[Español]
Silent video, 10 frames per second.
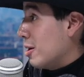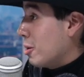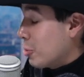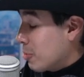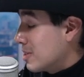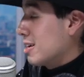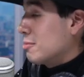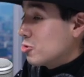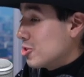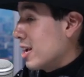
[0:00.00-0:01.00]
La, propuesta
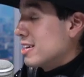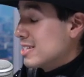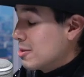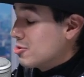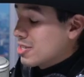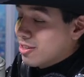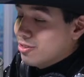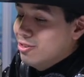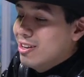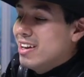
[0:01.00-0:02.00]
musical que estamos haciendo.